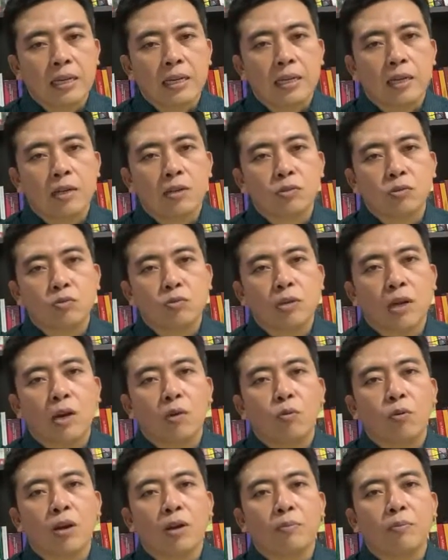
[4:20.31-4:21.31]
dan sudah
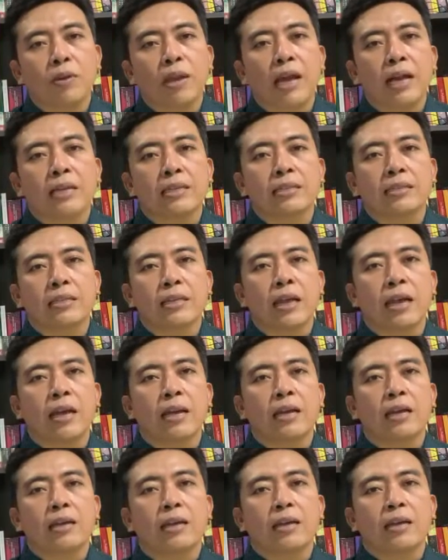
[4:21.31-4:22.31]
luar
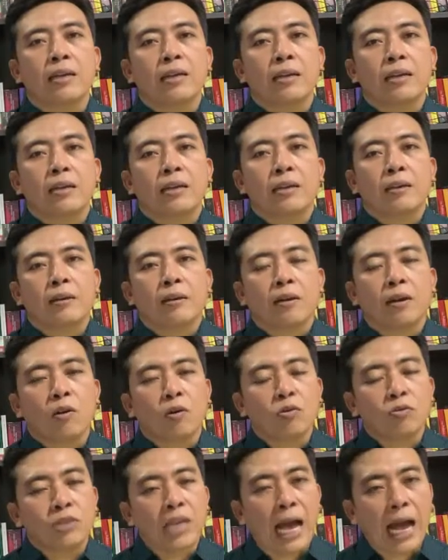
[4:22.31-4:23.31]
biasa
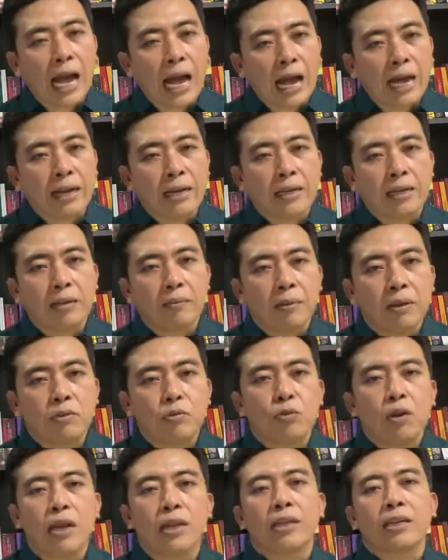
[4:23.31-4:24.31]
lonjakan
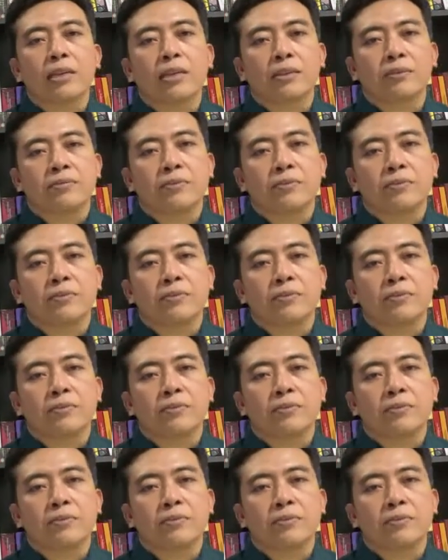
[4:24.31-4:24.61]
kemajuannya.